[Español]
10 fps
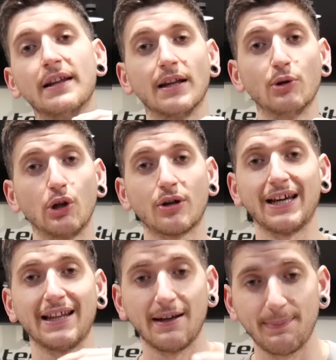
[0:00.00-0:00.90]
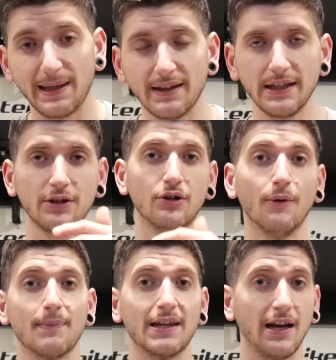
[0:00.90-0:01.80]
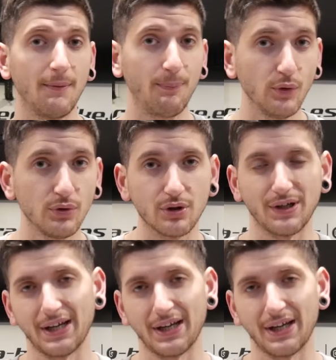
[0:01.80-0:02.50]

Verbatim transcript: De modo que dependiendo del punto